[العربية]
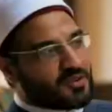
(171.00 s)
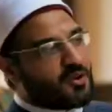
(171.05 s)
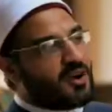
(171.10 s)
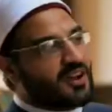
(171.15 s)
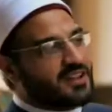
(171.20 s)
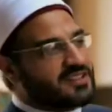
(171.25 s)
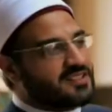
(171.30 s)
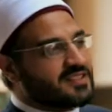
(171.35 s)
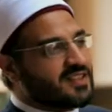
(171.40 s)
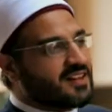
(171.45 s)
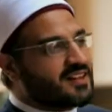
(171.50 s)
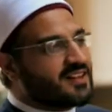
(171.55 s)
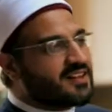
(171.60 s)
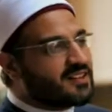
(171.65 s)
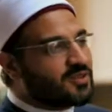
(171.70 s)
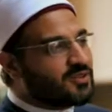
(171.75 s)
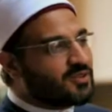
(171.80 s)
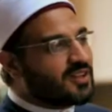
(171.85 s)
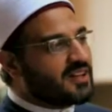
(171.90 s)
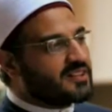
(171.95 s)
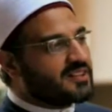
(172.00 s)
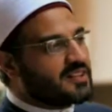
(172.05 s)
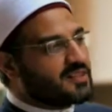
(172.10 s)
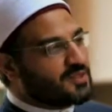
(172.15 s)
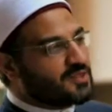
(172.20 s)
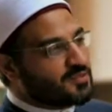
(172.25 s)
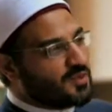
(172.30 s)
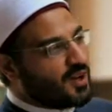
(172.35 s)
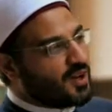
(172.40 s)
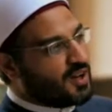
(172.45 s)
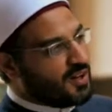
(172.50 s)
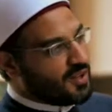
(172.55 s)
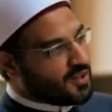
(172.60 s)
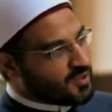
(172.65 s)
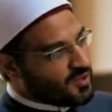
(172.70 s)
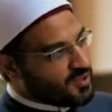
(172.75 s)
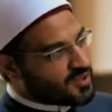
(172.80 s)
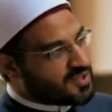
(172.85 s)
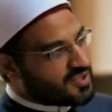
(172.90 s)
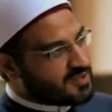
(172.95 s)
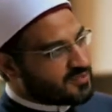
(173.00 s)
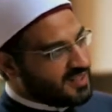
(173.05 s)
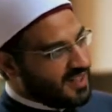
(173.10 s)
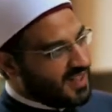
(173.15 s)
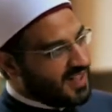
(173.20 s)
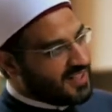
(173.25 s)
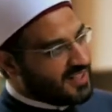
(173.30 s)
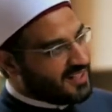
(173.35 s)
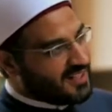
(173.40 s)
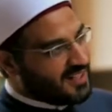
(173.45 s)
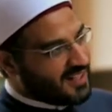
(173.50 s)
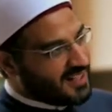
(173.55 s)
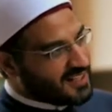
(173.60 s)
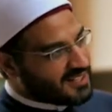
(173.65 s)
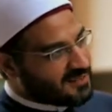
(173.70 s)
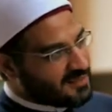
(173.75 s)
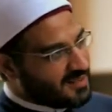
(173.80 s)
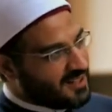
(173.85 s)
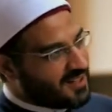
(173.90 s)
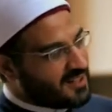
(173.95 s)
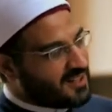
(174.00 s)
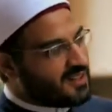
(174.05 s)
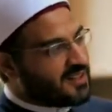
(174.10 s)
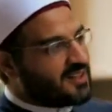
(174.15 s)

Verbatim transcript: كويس يعني كونك تصبح جزء من حل الازمه